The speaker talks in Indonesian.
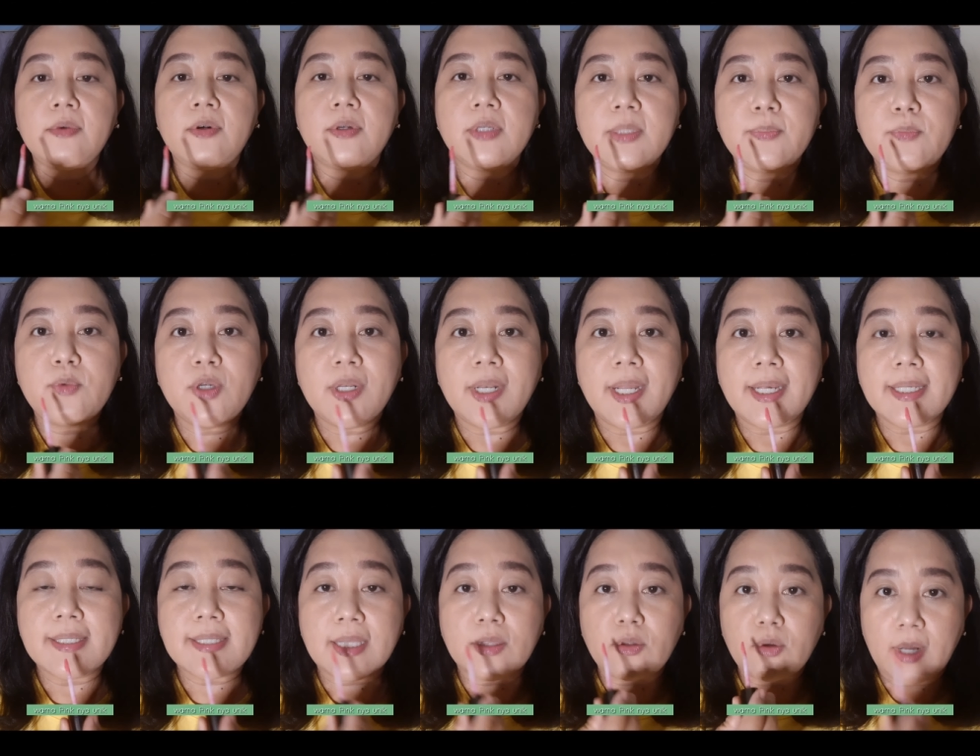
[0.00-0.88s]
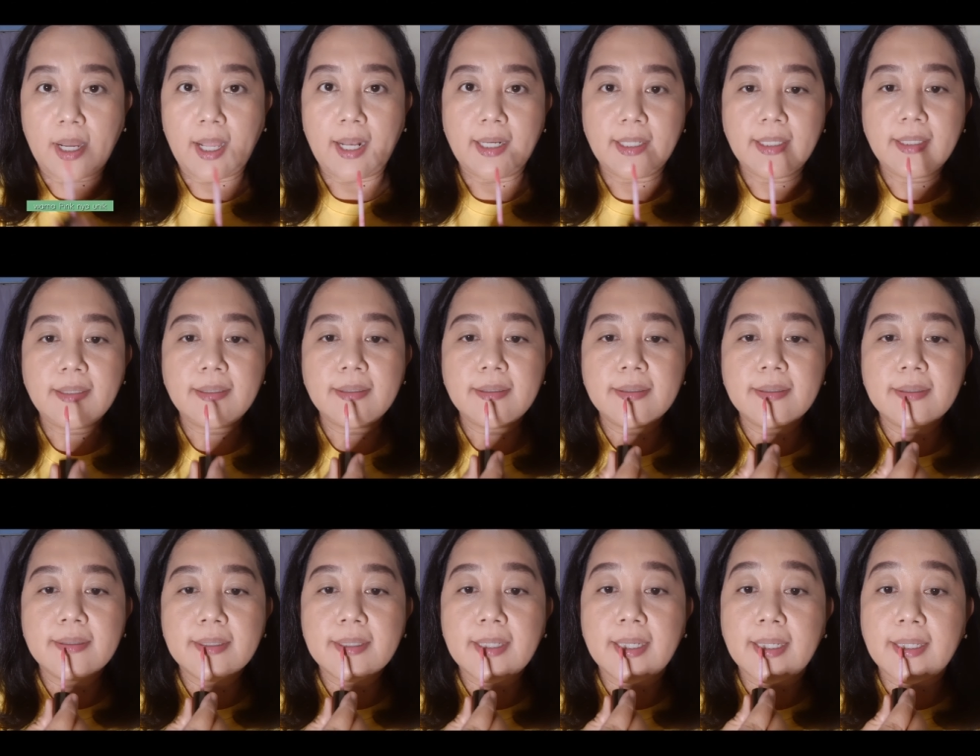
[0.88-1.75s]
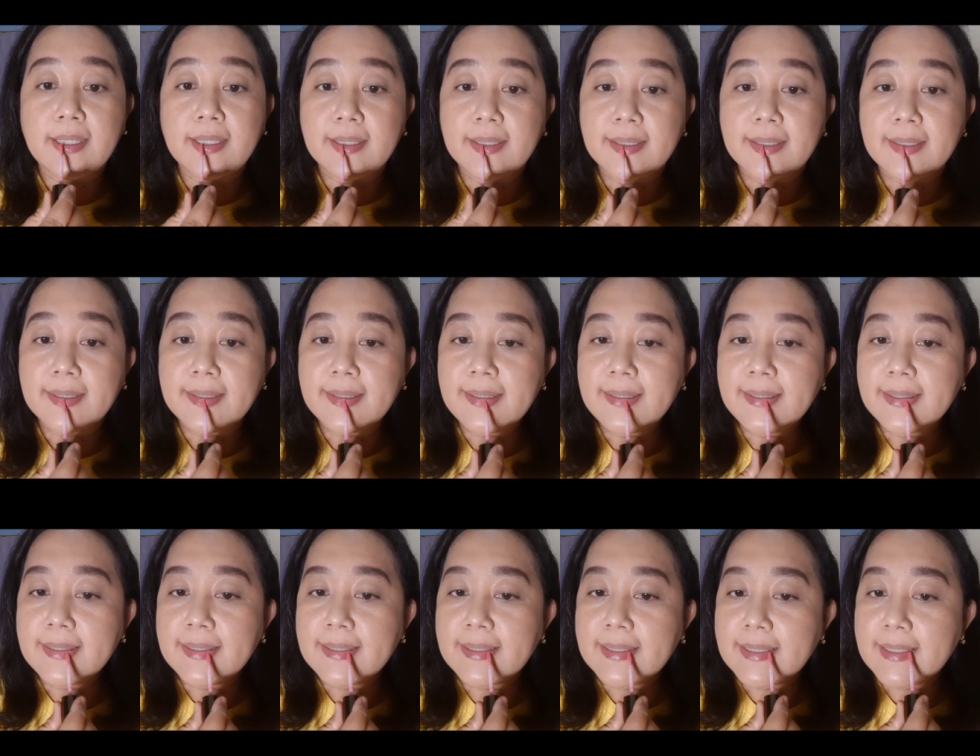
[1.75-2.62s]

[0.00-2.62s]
Mau dipulas satu kali kayak gini.